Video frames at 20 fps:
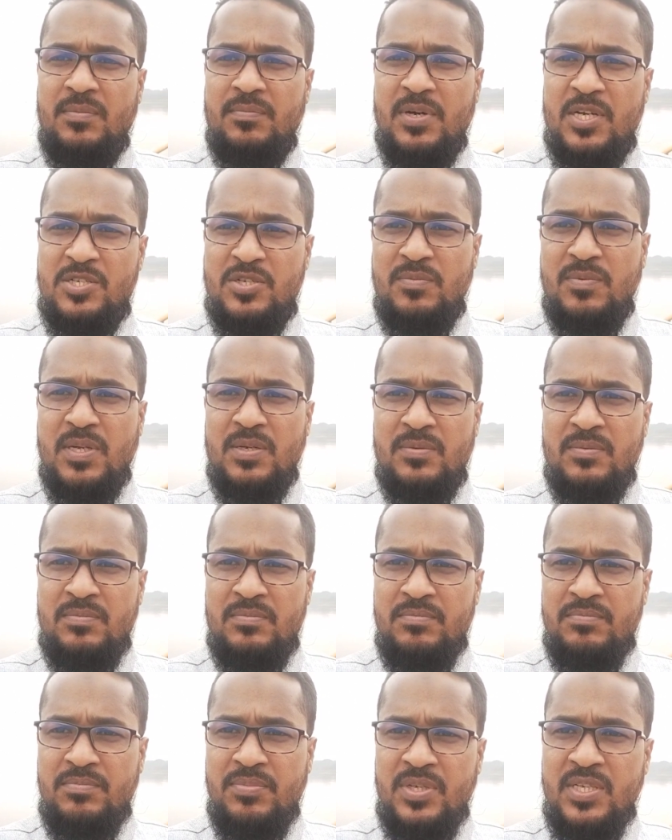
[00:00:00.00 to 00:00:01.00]
ভাসমান
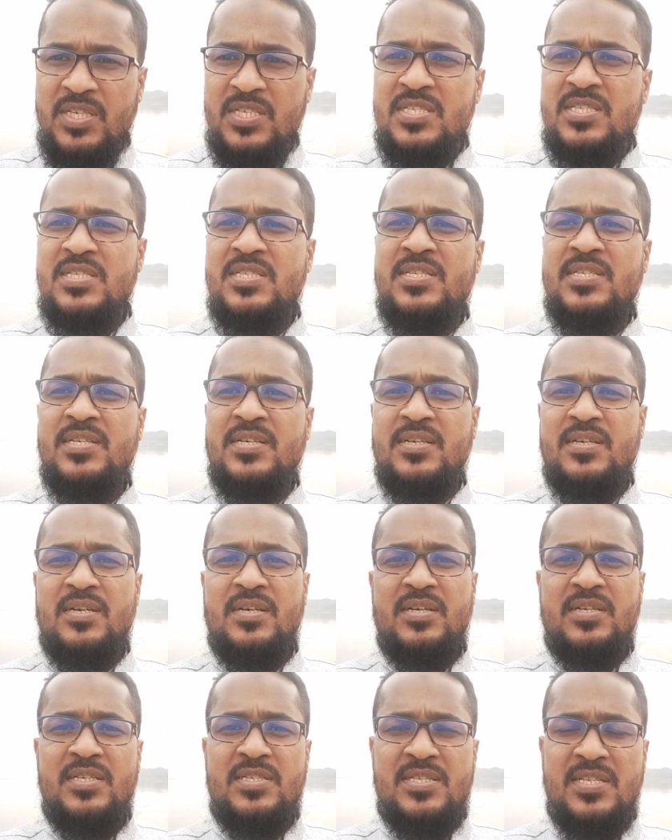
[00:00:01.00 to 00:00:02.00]
ব্রিজ
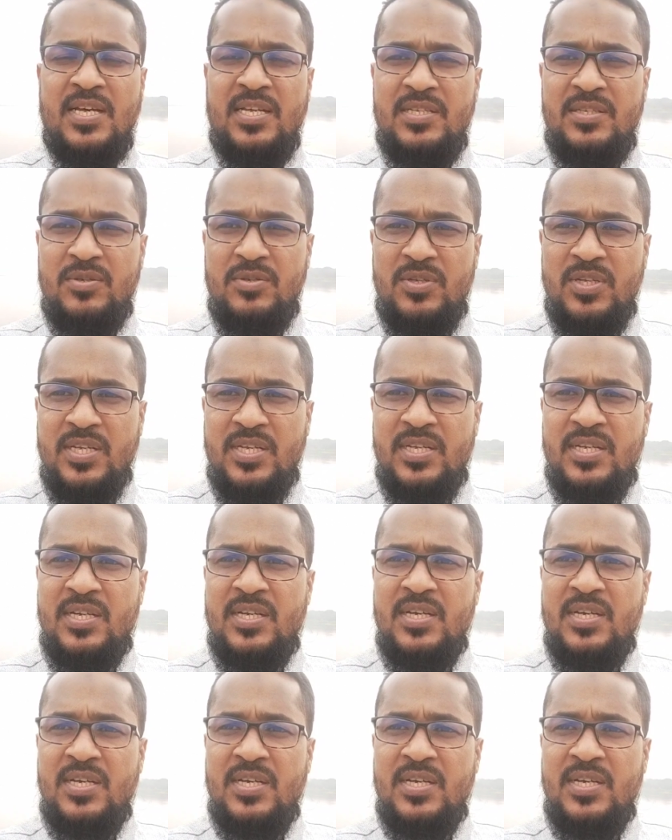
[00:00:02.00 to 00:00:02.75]
স্থানীয়দের